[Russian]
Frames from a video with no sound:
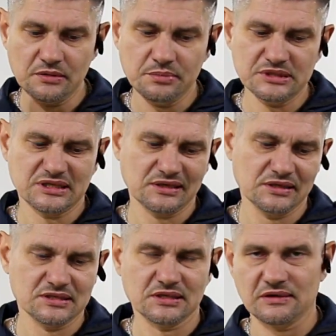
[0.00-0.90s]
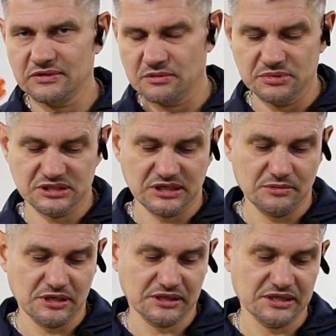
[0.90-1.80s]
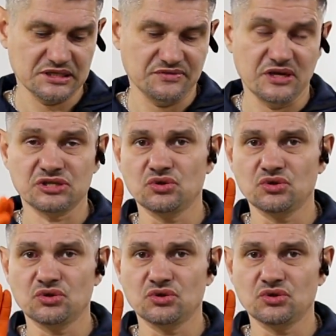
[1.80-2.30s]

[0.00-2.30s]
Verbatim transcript: быстрая доставка, быстрая обратная связь.